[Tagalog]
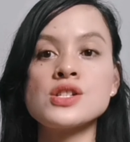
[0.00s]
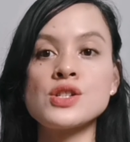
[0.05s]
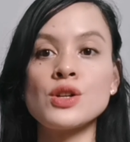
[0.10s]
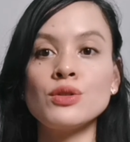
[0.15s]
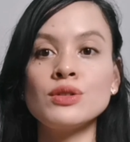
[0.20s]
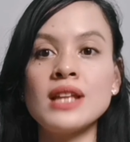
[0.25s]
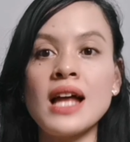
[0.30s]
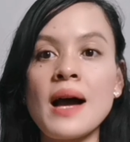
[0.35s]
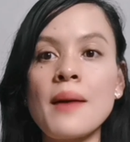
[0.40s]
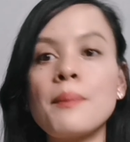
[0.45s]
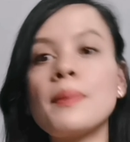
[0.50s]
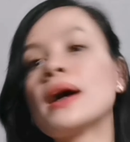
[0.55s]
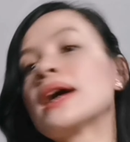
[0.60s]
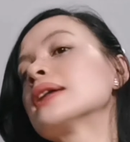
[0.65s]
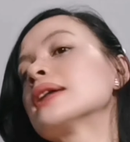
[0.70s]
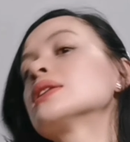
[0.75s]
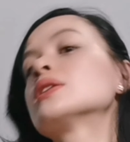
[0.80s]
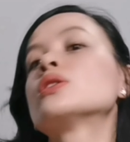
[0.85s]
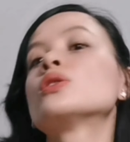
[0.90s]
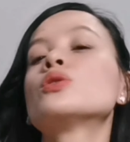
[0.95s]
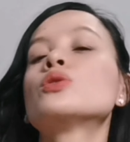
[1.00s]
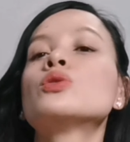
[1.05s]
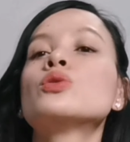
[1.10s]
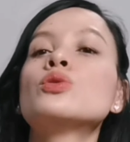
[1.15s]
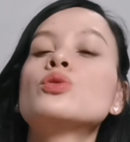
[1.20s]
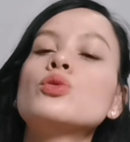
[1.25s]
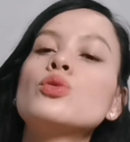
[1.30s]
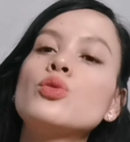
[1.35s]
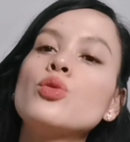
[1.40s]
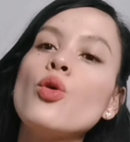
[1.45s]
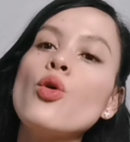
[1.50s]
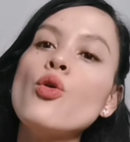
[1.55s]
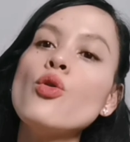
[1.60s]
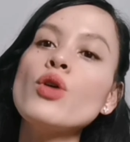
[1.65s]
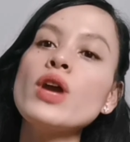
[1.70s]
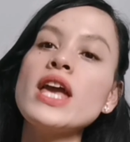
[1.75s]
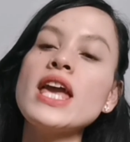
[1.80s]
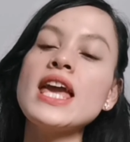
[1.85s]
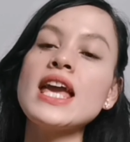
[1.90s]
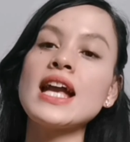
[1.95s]
So, dapat,
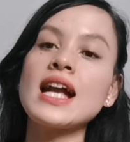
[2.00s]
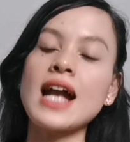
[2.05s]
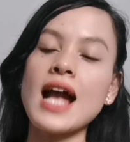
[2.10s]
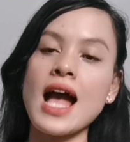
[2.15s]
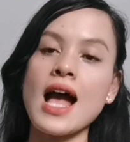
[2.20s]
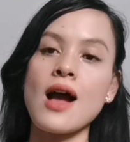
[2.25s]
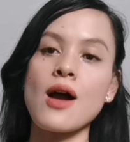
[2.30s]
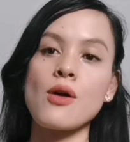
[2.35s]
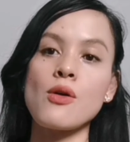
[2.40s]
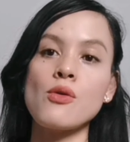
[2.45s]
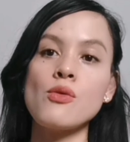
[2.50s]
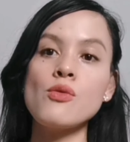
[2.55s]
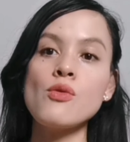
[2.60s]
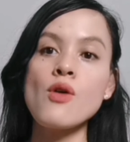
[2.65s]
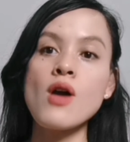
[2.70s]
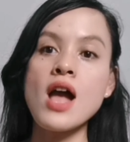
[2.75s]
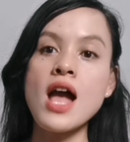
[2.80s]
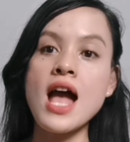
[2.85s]
kung ikaw